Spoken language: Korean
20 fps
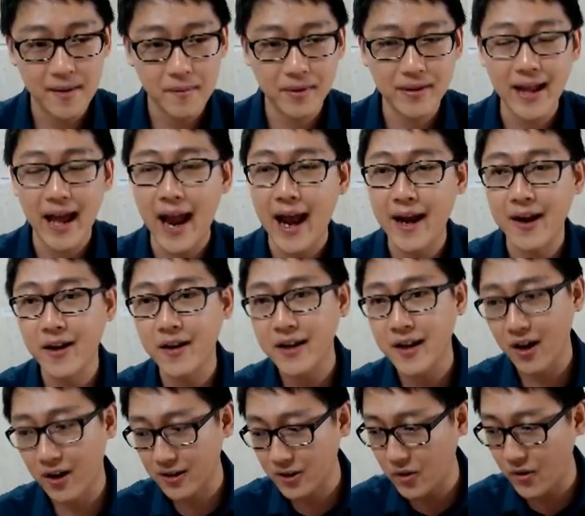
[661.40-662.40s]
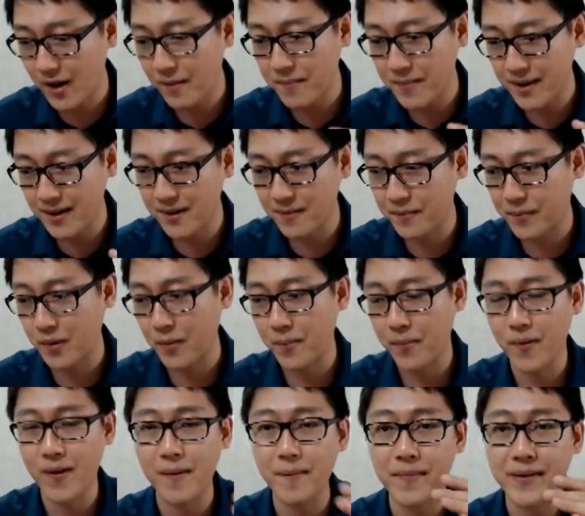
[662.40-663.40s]
근데 알런이 어떠한 미음
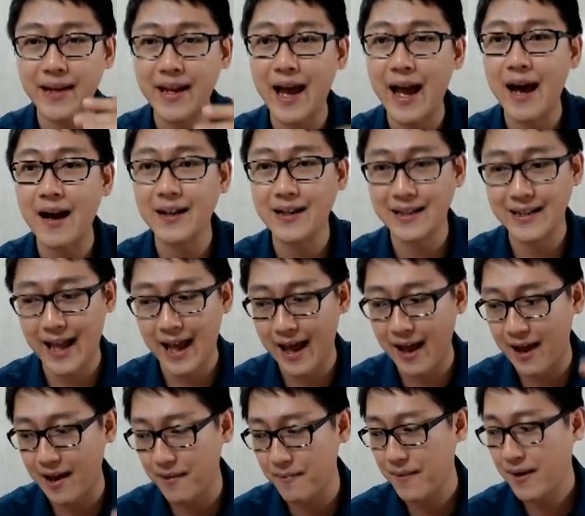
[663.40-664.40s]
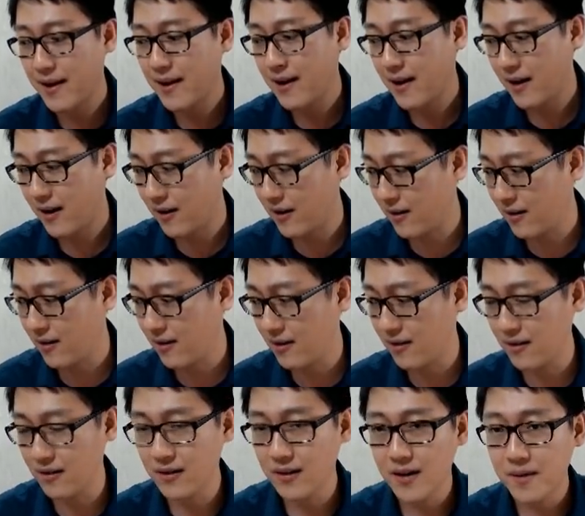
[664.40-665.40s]
브로뽀한 푸냐땀
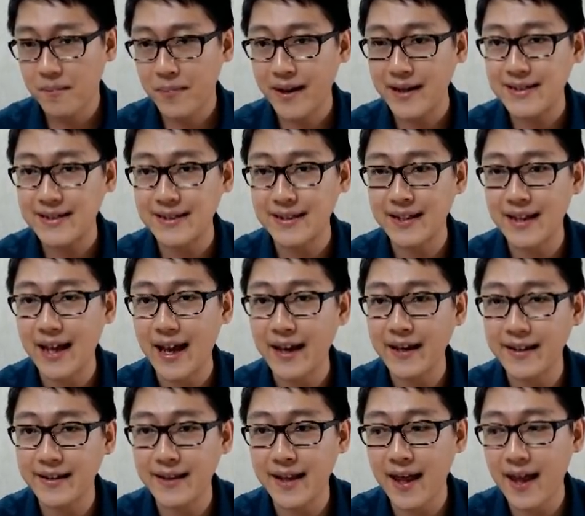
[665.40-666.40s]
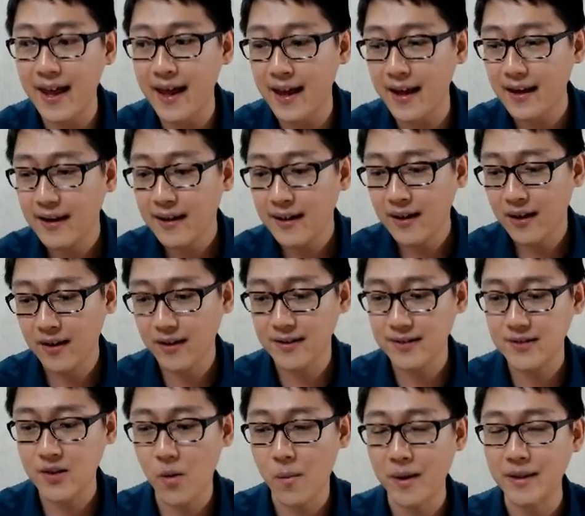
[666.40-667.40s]
어 프레이스니 아이때 어
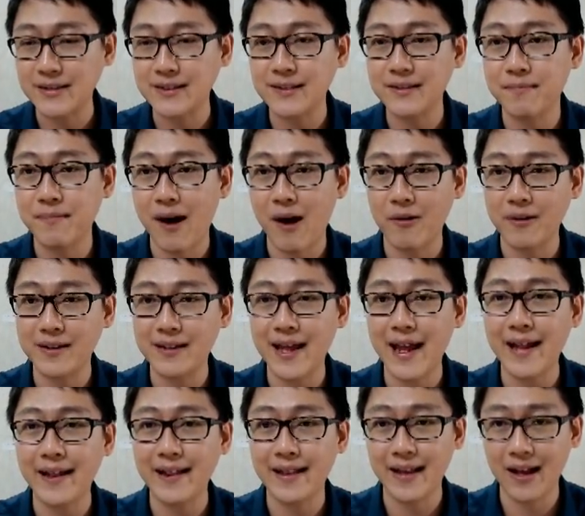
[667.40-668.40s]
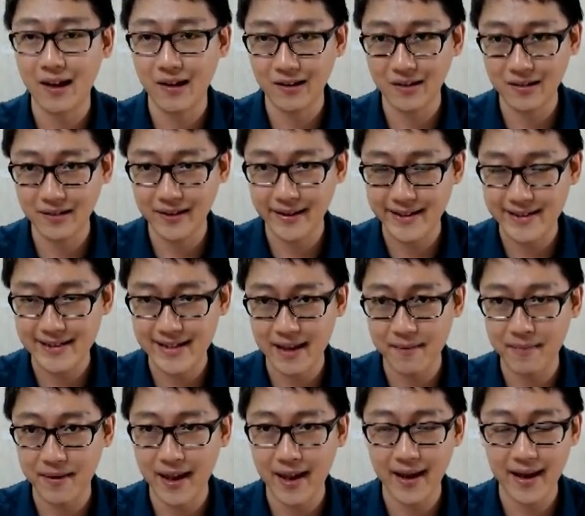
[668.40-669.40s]
소먼주 마우텐 너
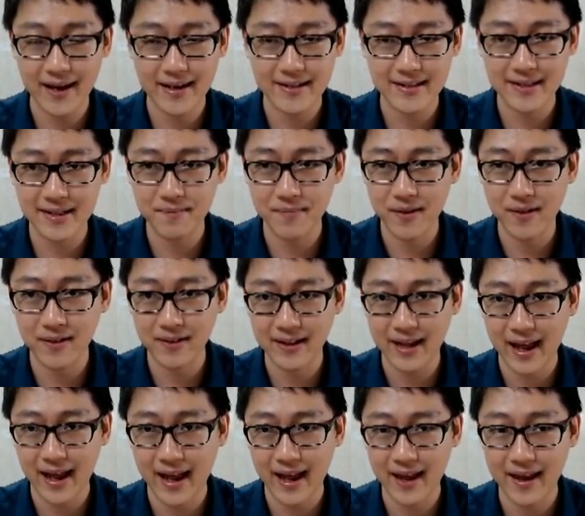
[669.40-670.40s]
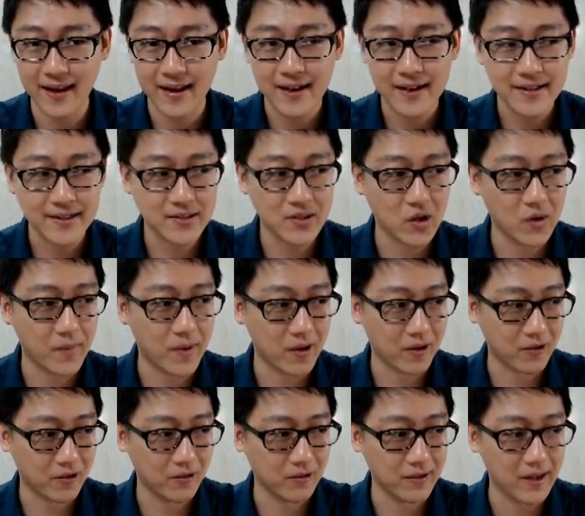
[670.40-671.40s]
리셉 KLC 펑다이
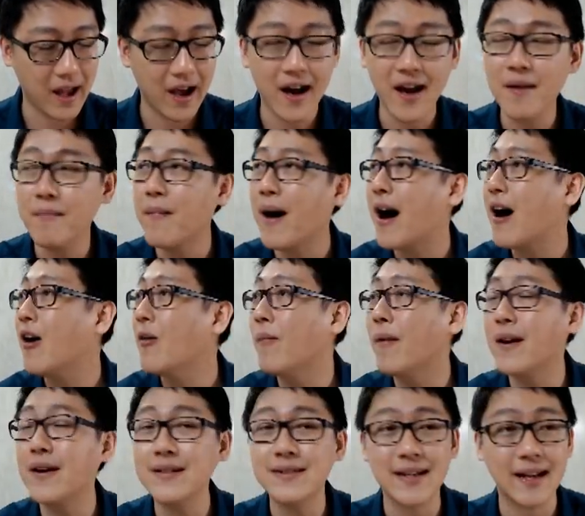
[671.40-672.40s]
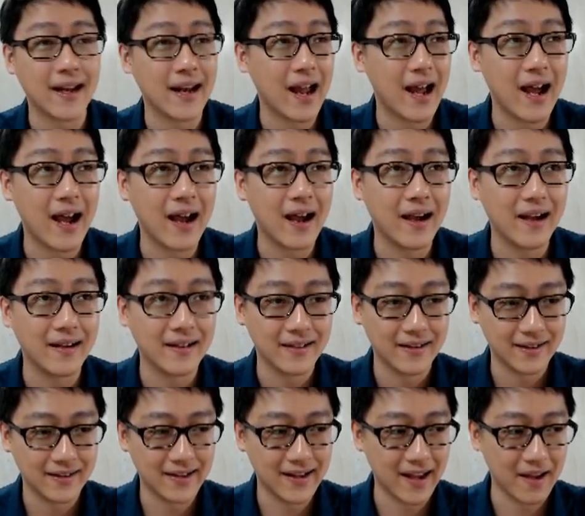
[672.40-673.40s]
소먹고 하이 마우멀 살라
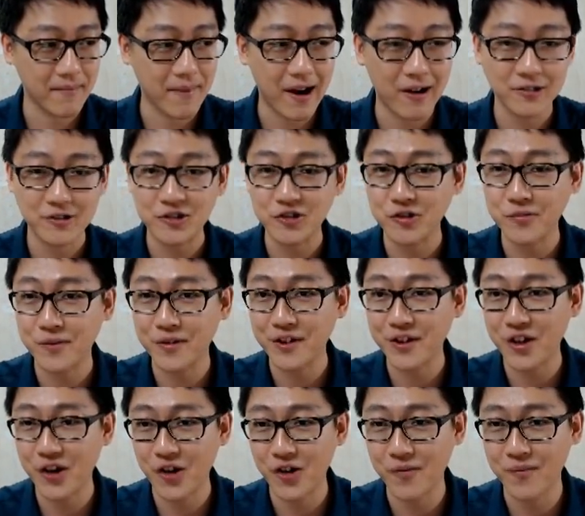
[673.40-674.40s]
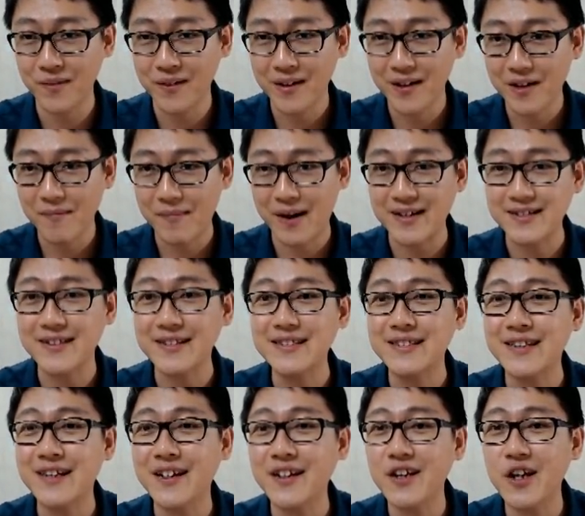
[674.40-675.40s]
네 마우주 크뇽
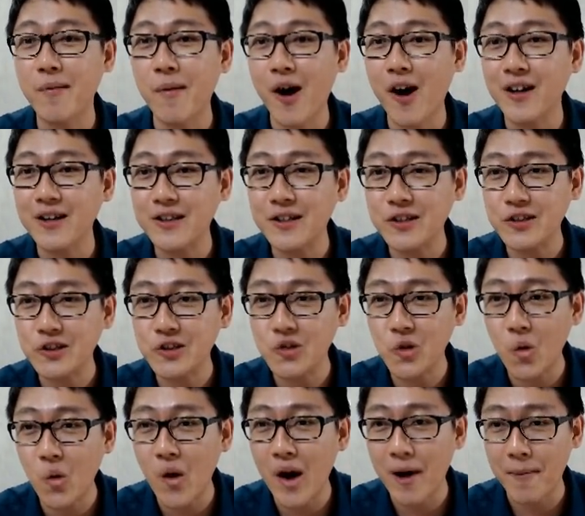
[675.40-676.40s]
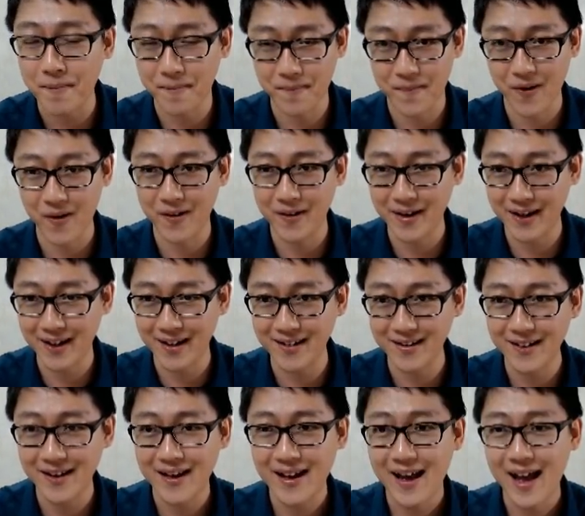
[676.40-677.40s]
말선주 크뇽 어쪼아
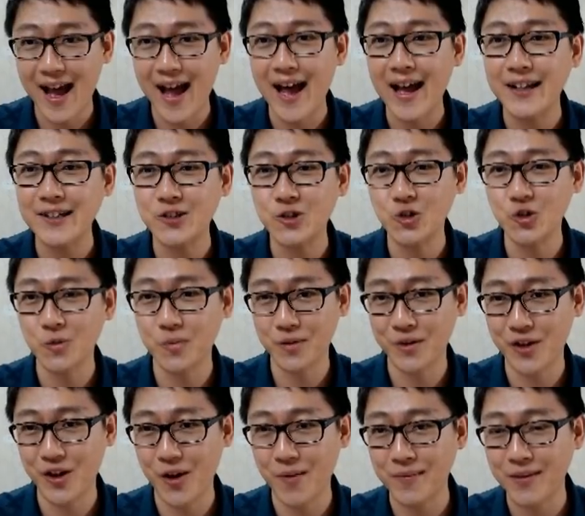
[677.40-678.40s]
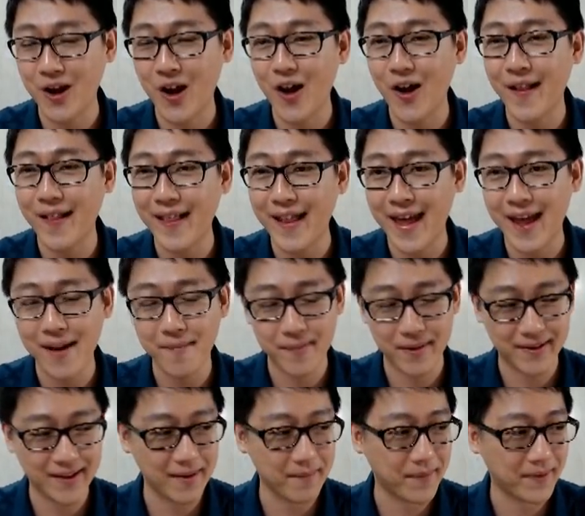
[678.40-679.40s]
벙리은 아주 크뇽 털랭
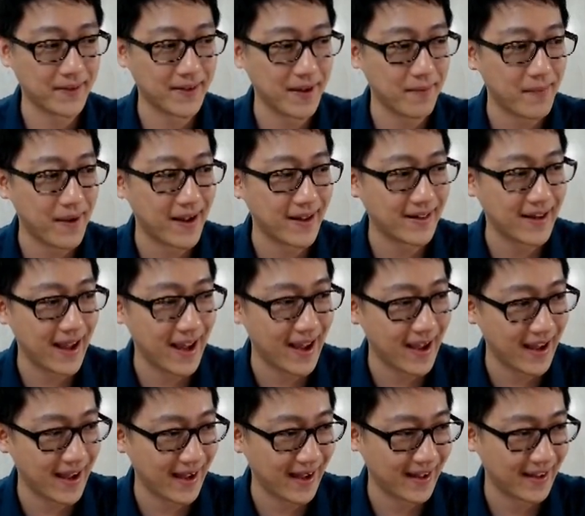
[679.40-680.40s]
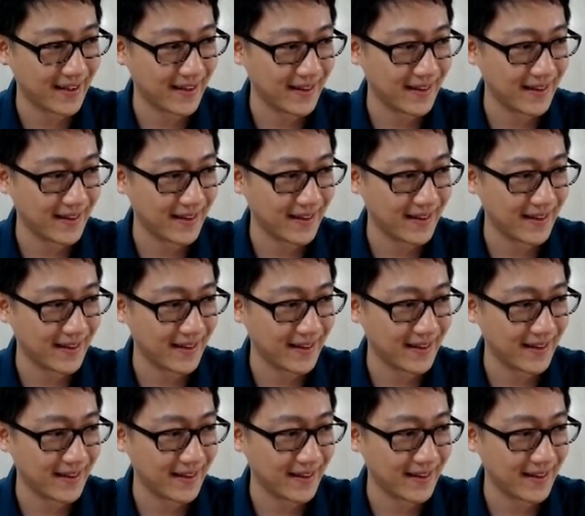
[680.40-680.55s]
번뜩 번뜩 반다이